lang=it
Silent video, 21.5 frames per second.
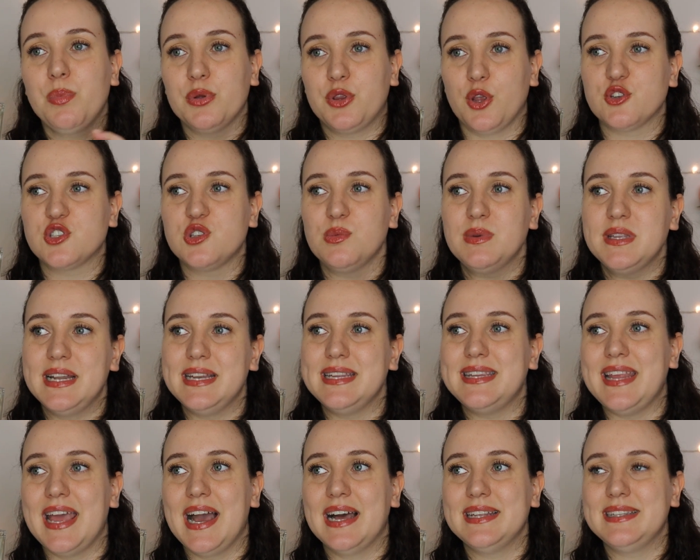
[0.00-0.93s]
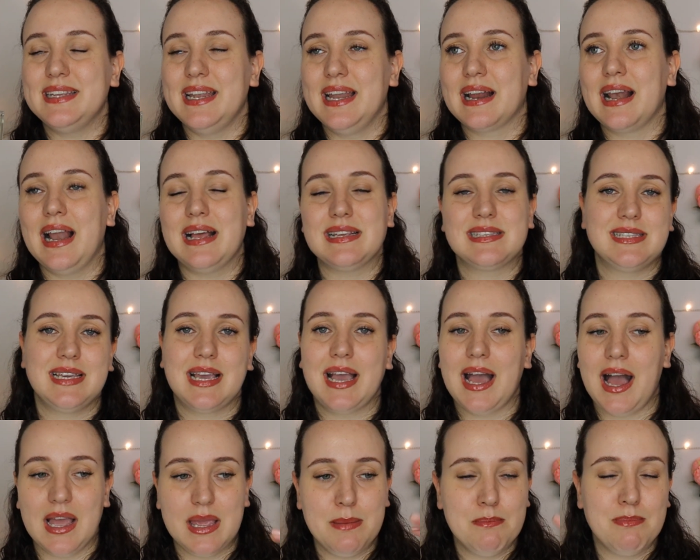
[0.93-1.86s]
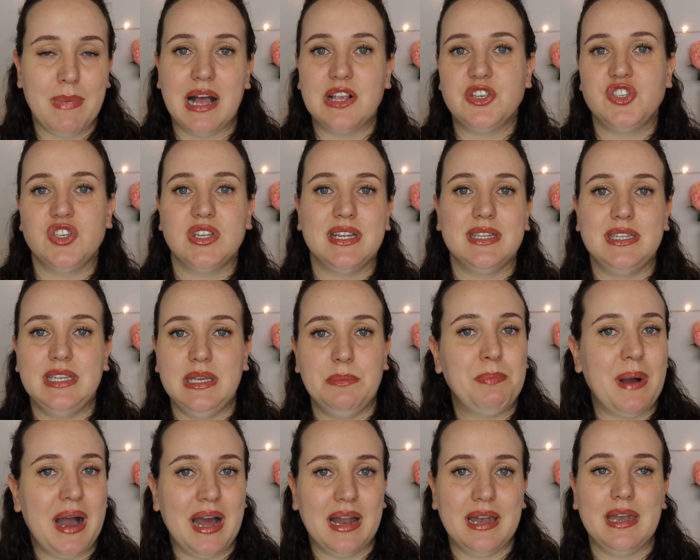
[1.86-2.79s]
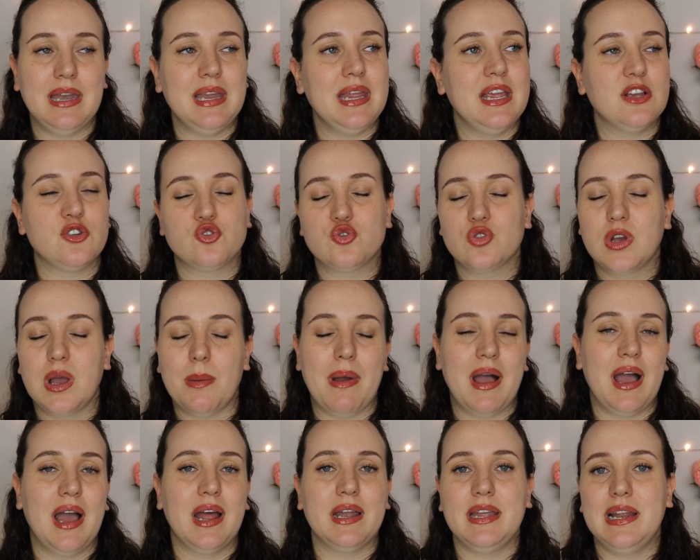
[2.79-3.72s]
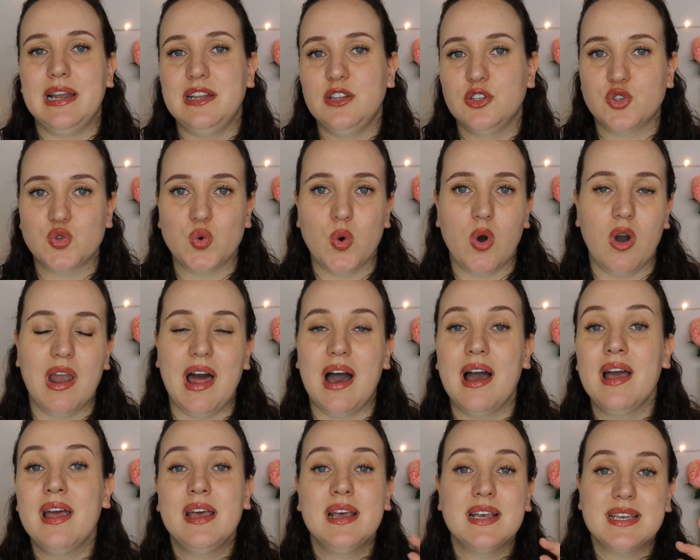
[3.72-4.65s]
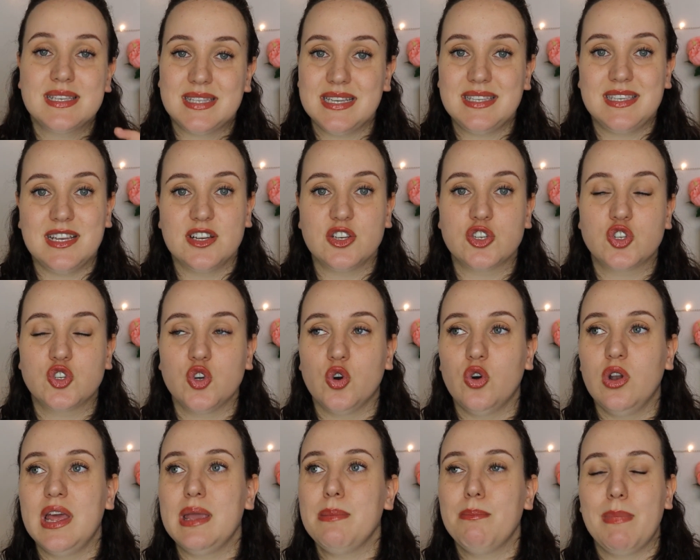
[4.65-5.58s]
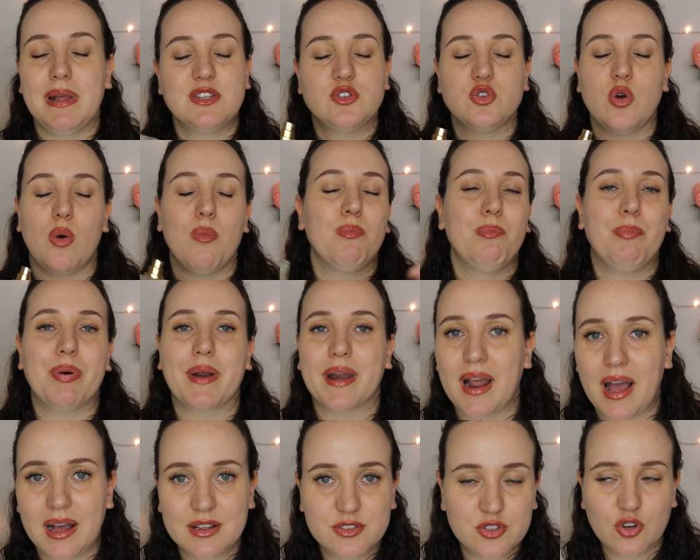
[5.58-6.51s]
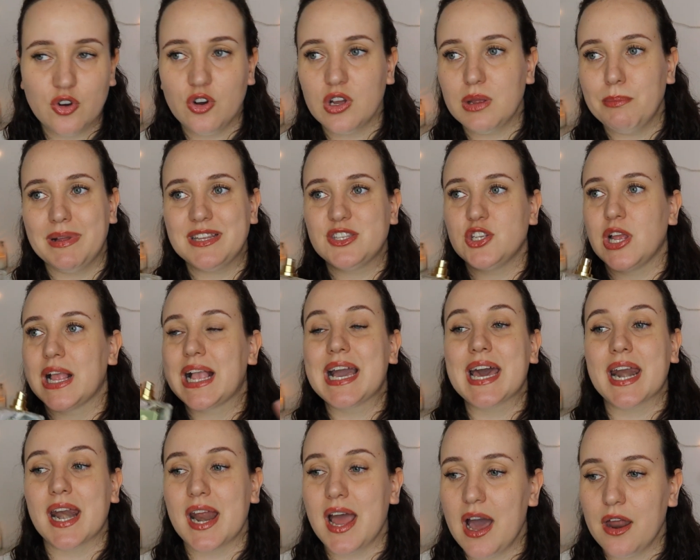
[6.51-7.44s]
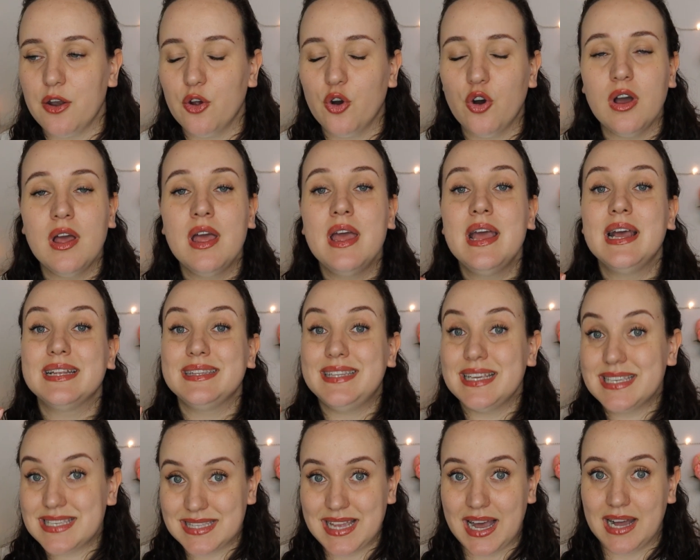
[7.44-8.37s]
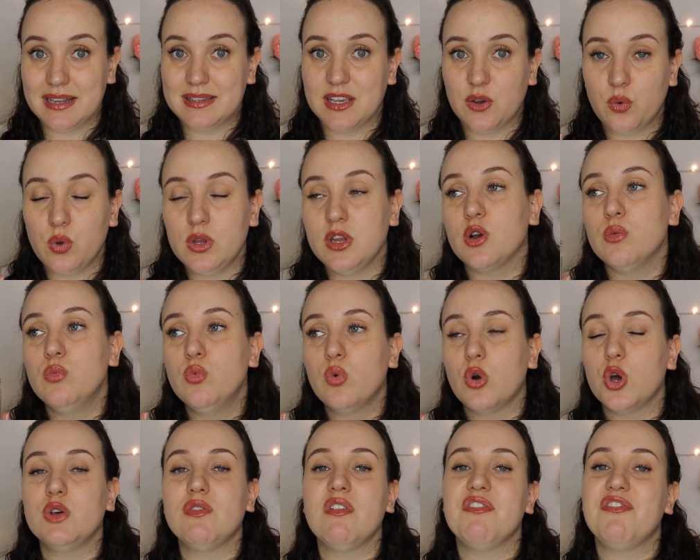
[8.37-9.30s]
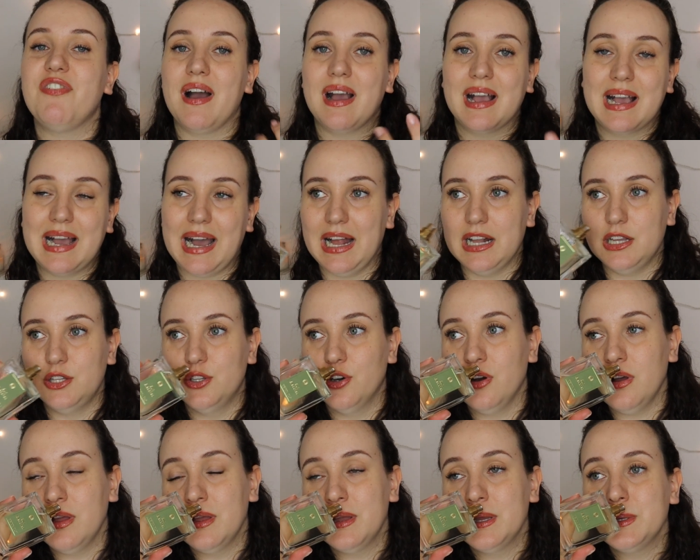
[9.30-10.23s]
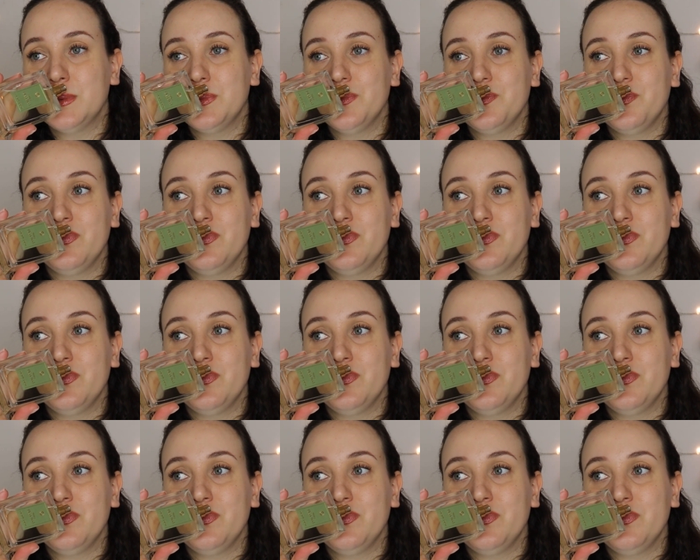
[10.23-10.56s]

piuttosto mi dà l'idea della classica immagine di panni panni, asciugamani, lenzuola, stesi al sole in mezzo a un prato, in mezzo al grano, d'estate, quindi comunque dove fa caldo,